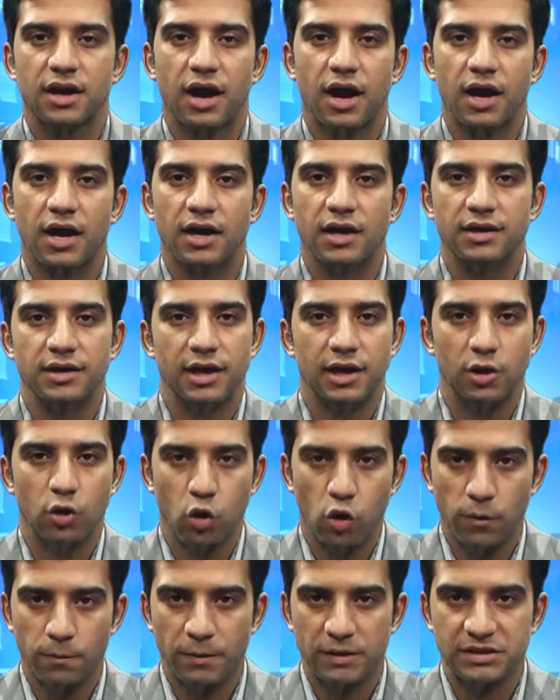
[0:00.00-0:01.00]
से आए ये
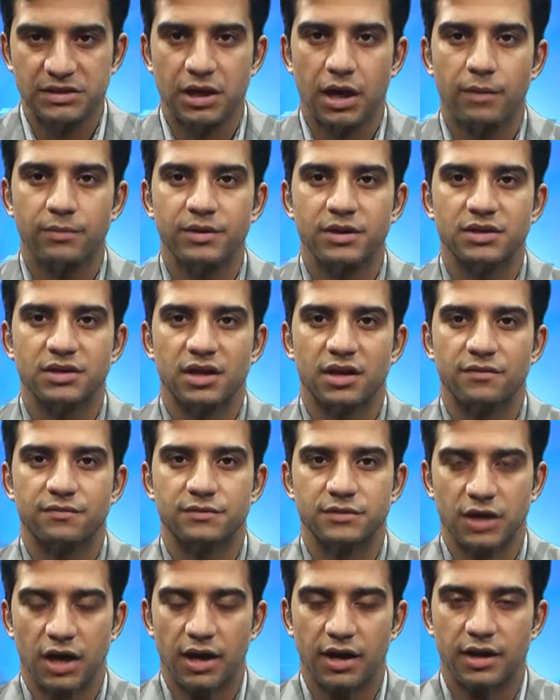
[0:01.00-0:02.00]
लोग पंजाब की
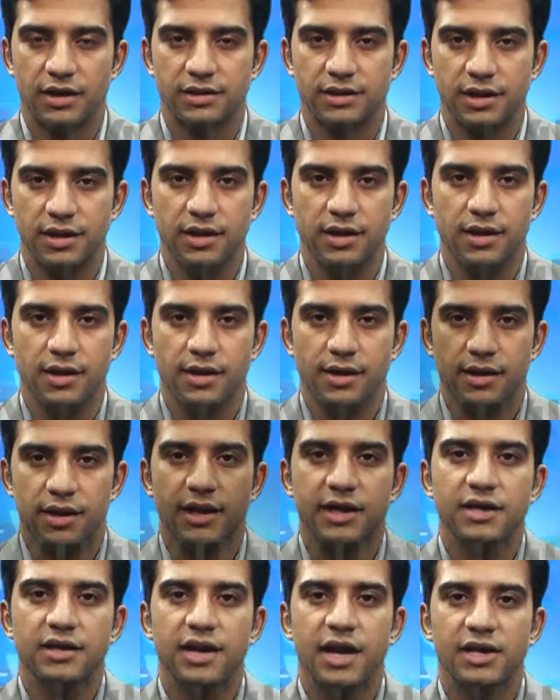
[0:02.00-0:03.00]
तरफ जा रहे थे
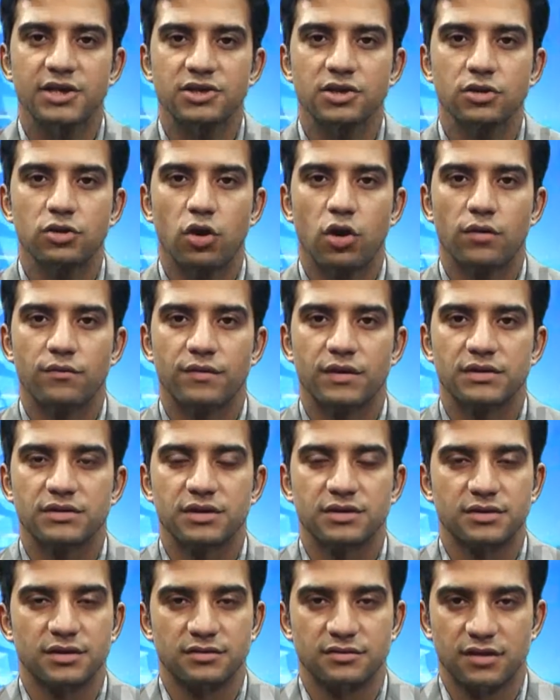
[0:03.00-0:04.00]
लेकिन नेशनल
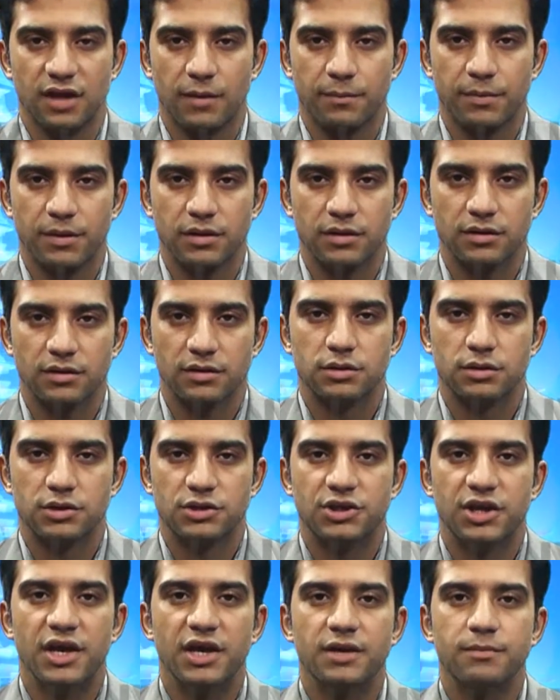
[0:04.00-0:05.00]
कॉन्फ्रेंस के संस्थापक
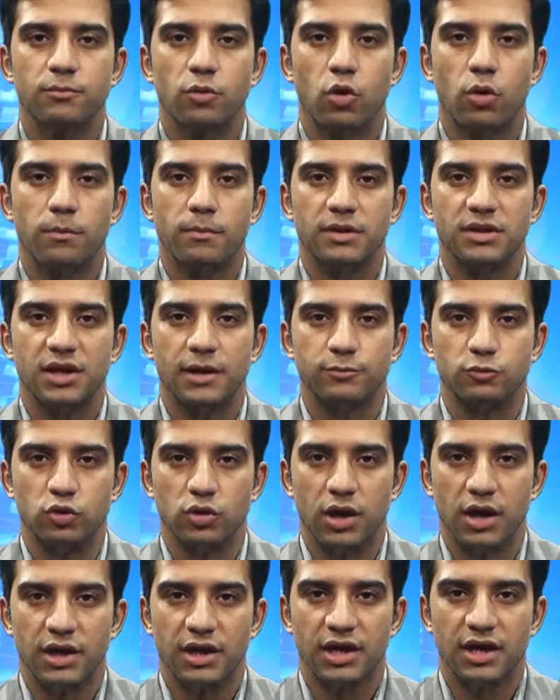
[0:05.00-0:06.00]
शेख मोहम्मद
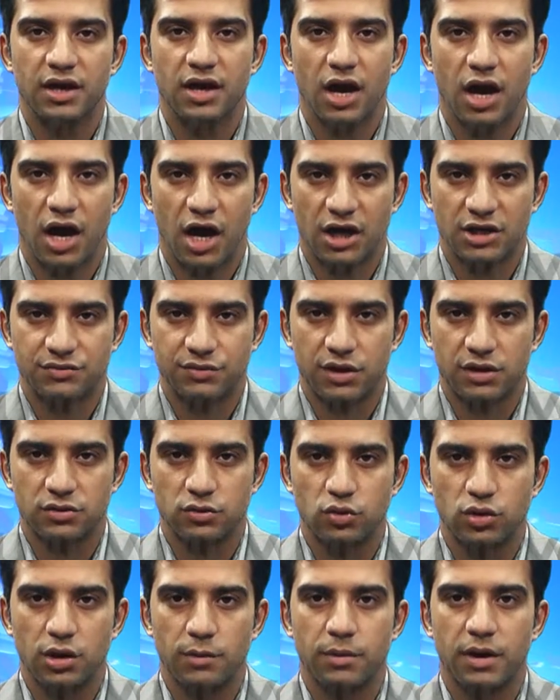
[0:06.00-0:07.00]
अब्दुल्ला के
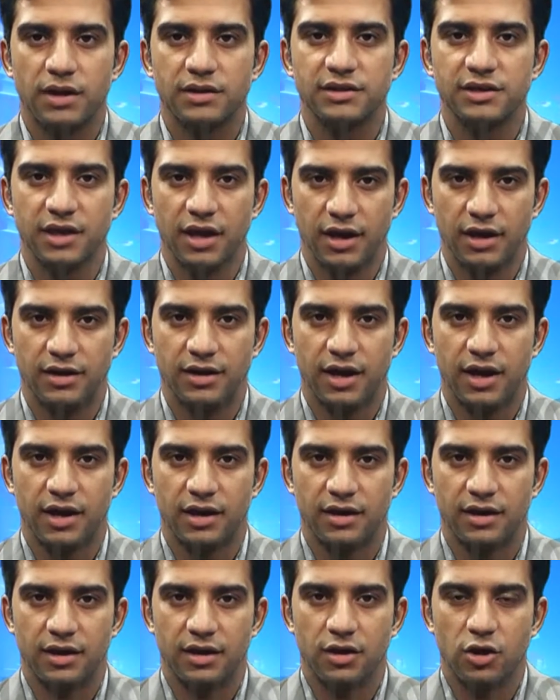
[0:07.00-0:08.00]
आश्वासनों के बाद ये ही
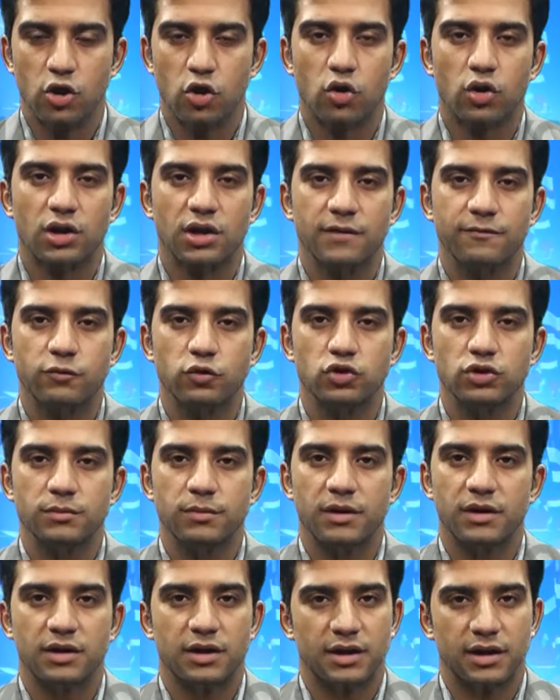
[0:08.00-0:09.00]
ठहर गए और
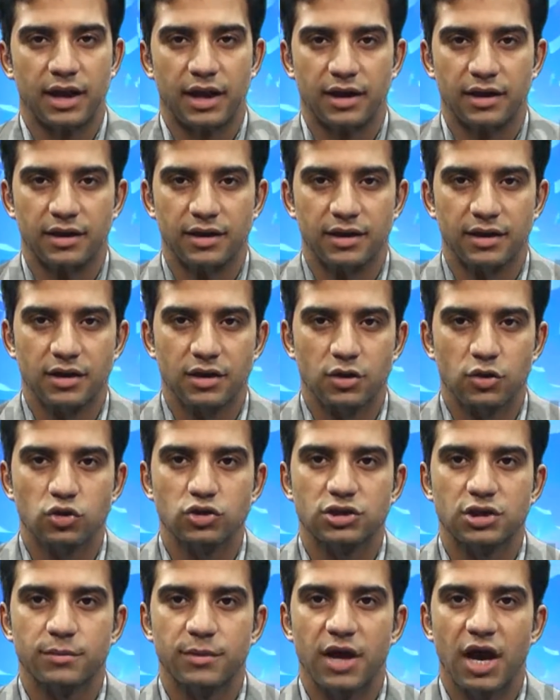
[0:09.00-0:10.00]
रिफ्यूजी बनकर रह गए
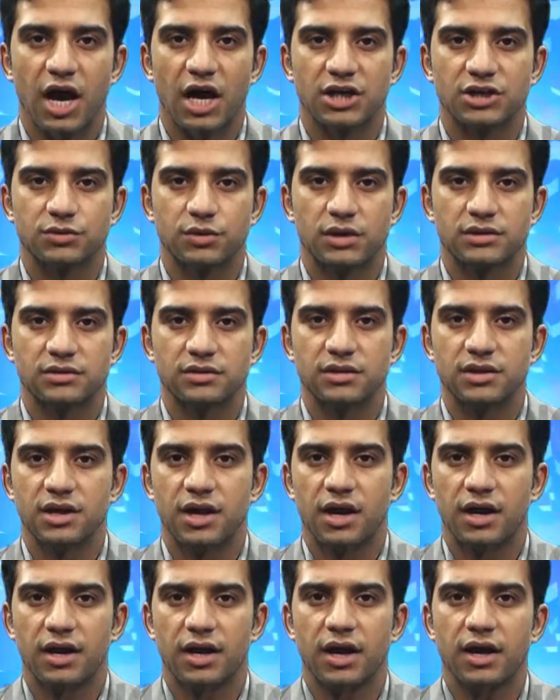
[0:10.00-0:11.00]
उस समय आश्वासन
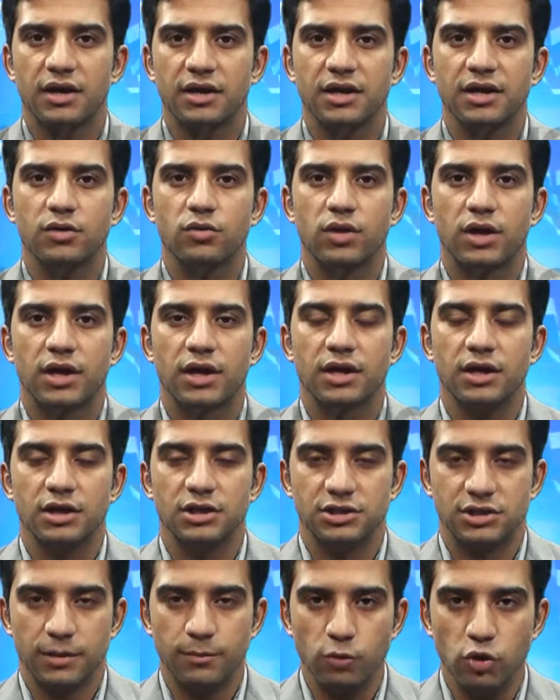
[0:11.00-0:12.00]
दिया गया कि उन्हें
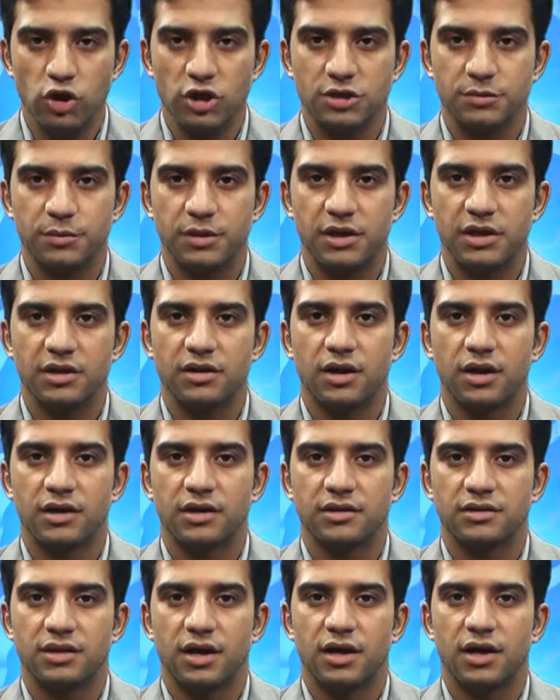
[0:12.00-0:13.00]
जम्मू कश्मीर की
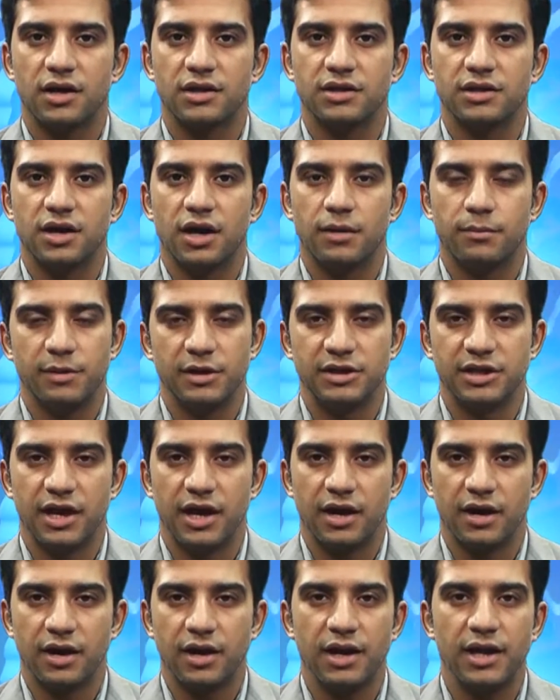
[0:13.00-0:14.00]
नागरिकता का अधिकार मिल
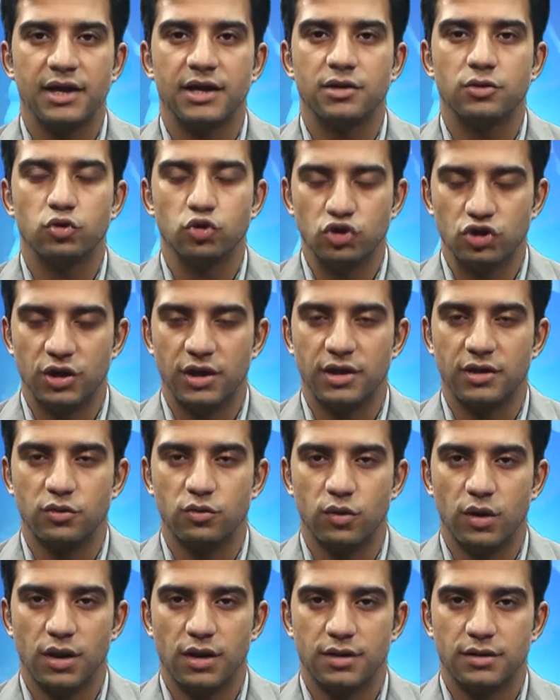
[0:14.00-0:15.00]
जाएगा लेकिन कुछ नहीं
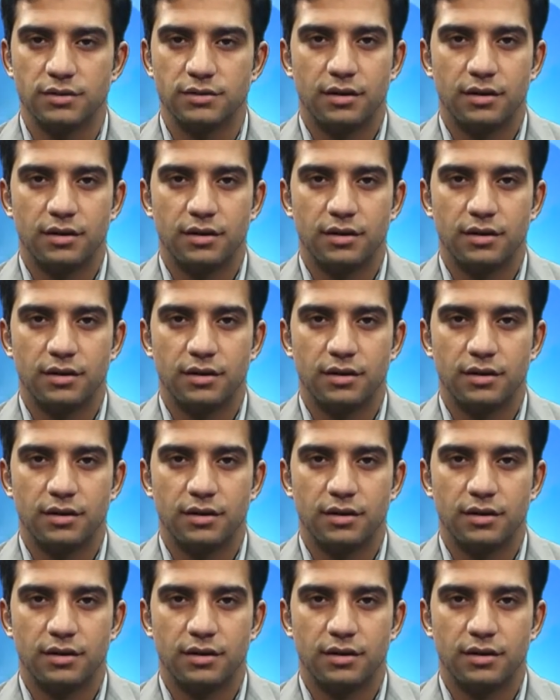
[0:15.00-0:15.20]
हुआ